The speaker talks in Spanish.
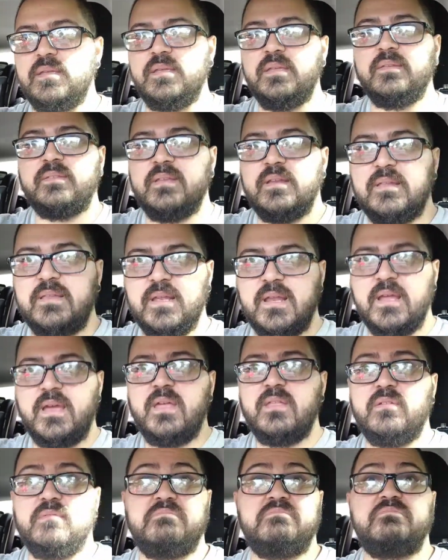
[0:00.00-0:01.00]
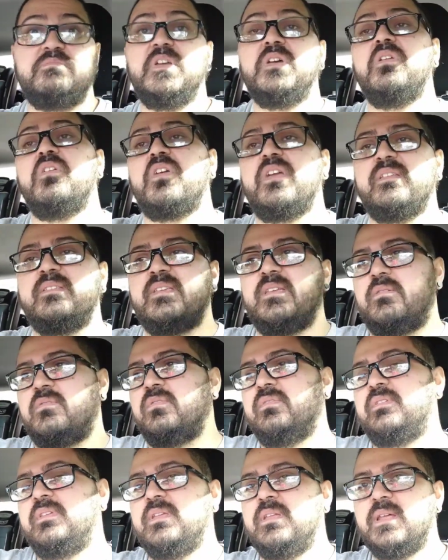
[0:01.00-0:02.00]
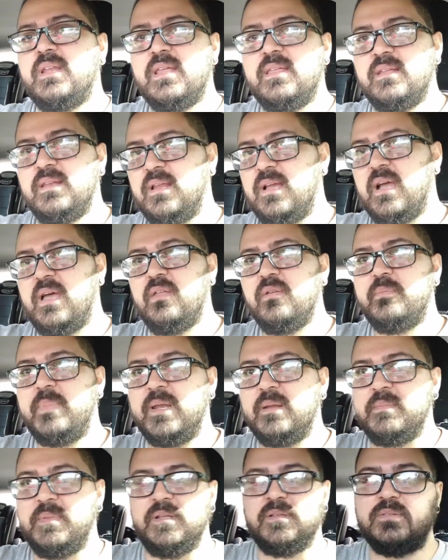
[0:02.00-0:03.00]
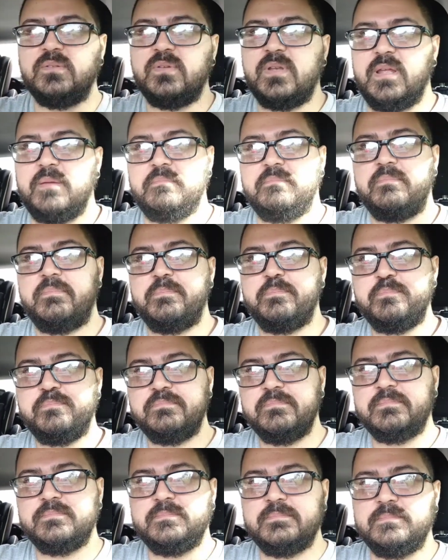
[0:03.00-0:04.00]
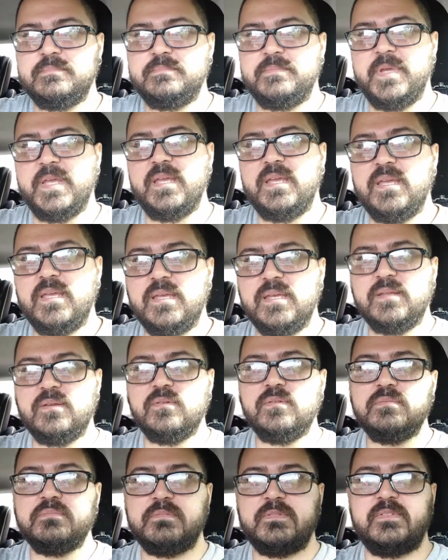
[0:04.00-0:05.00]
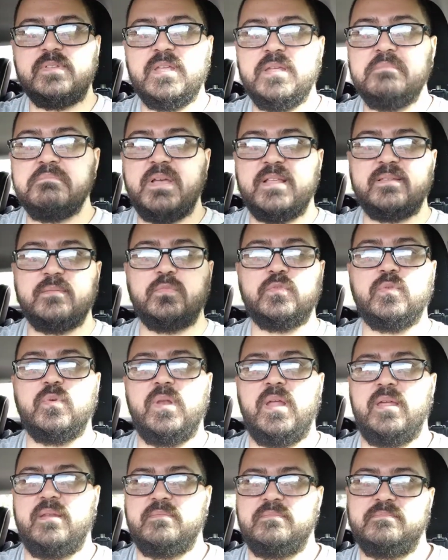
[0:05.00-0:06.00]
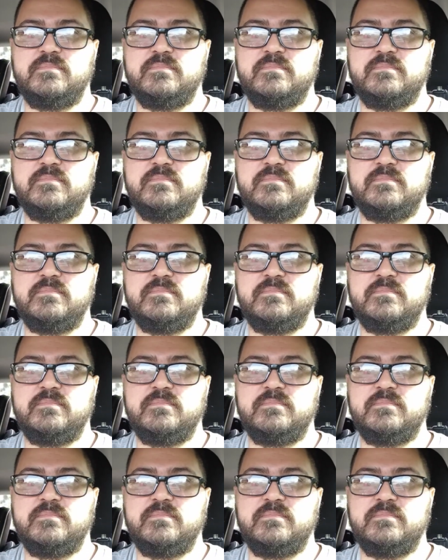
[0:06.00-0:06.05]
y ser delgado, de lo que se considera delgado para mi altura, pero sin masa muscular